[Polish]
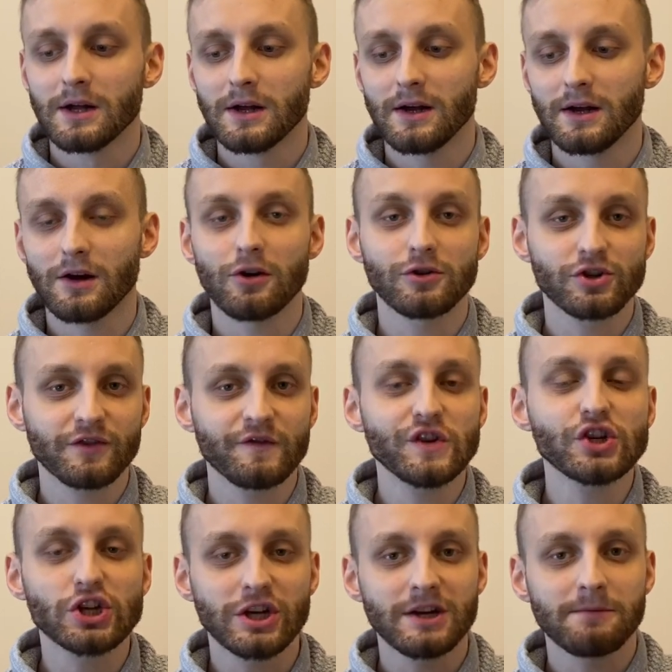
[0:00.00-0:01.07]
E,
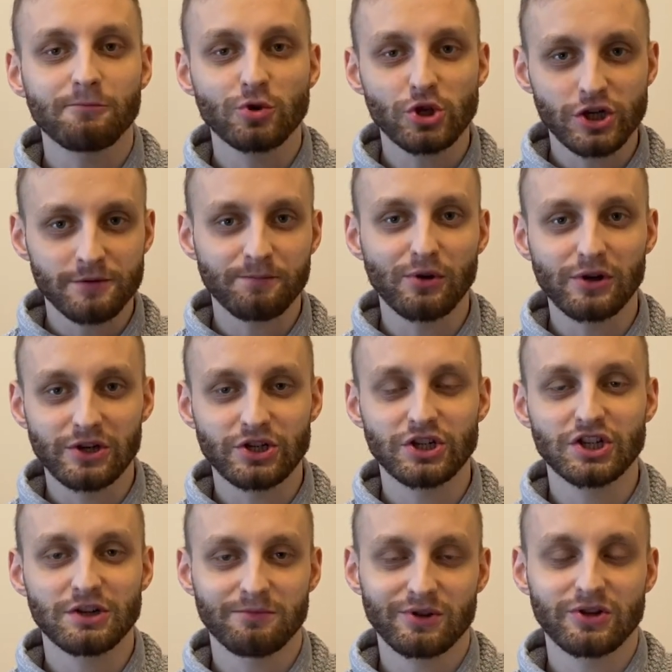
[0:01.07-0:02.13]
oczywiście musisz
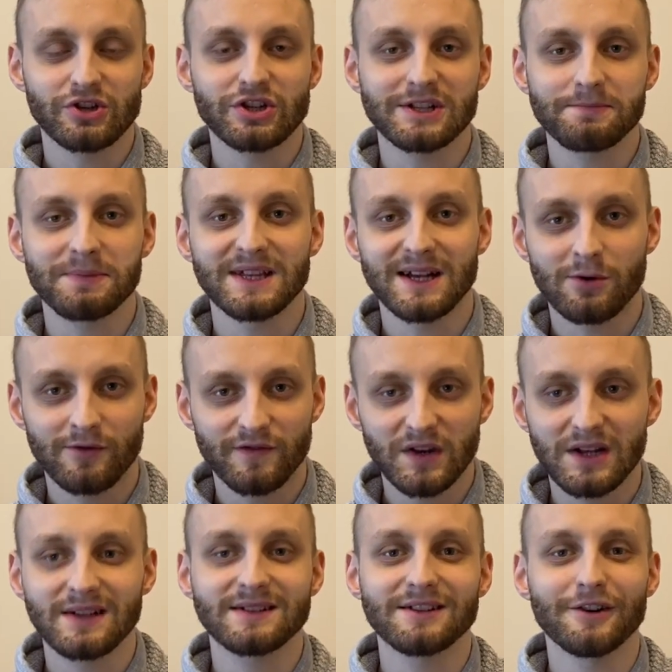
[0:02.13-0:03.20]
policzyć, żeby to się spinało
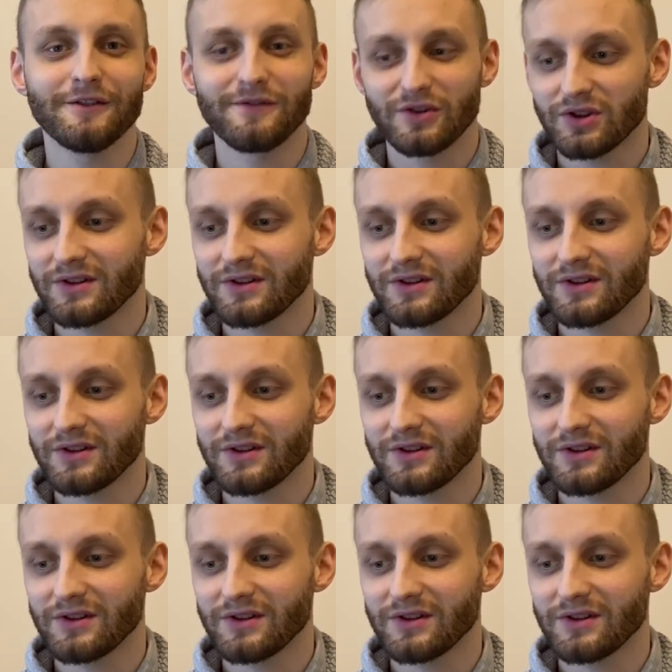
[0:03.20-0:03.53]
finansowo.